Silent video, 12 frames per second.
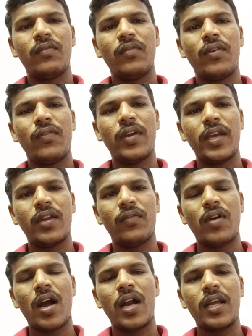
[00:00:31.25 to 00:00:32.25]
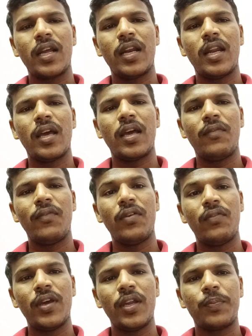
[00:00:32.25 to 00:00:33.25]
வெவ்வேறு வார்டுகளில்
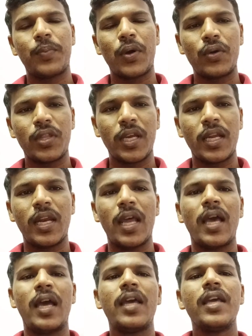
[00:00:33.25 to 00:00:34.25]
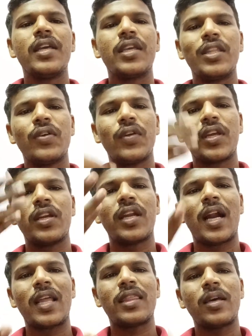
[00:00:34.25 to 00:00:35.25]
வெவ்வேறு பகுதிகளில் இது வரைக்கும்
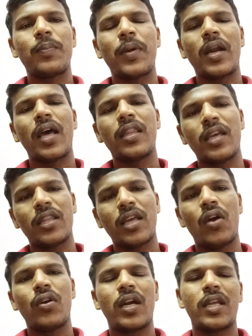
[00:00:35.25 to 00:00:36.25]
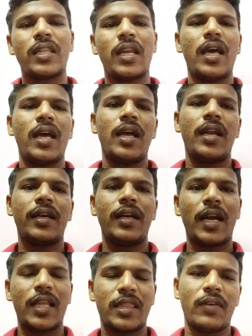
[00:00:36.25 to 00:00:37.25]
நடத்தப்படாத ஏதாவது இடத்துல
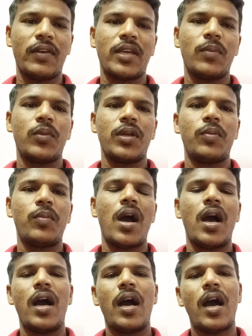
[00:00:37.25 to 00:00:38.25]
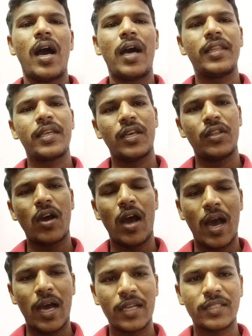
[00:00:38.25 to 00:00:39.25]
நடத்த வைக்க முடியுமா அதுக்கு
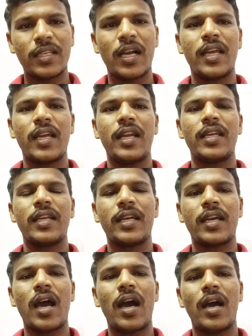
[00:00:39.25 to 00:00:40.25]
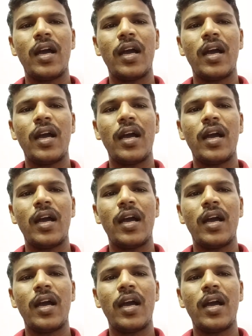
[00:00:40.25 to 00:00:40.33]
எதுவும் அரசாணைகள் இருக்கா